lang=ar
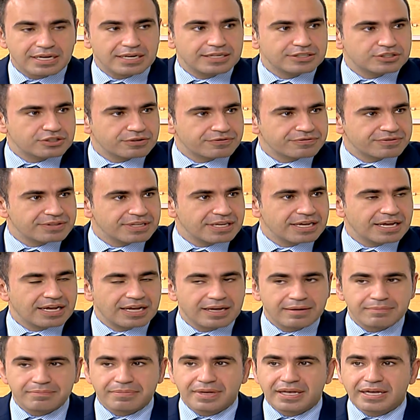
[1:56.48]
اللي
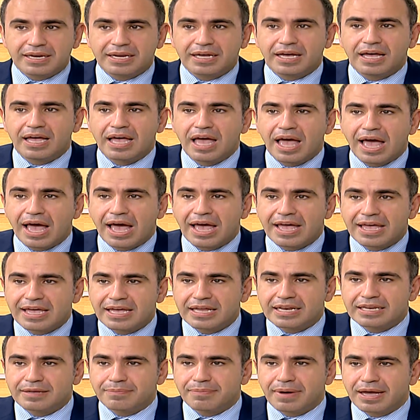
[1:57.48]
شفناها امبارح
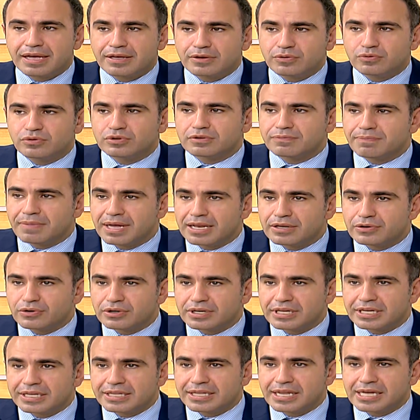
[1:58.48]
اهالي بيروت
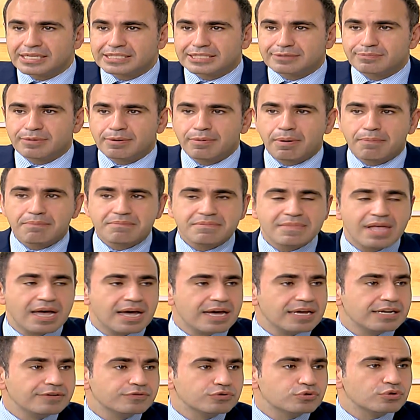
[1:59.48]
مليونين نسمه ما
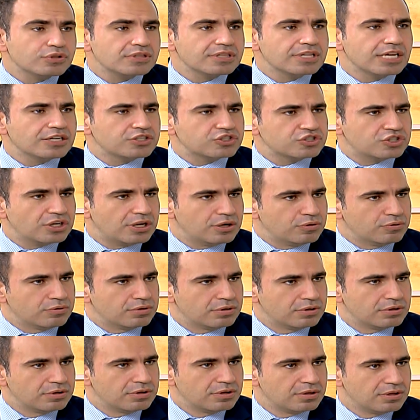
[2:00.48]
بنعرف شو تنشأوا
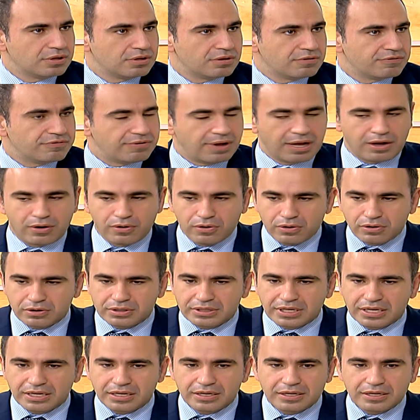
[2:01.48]
فهون وقد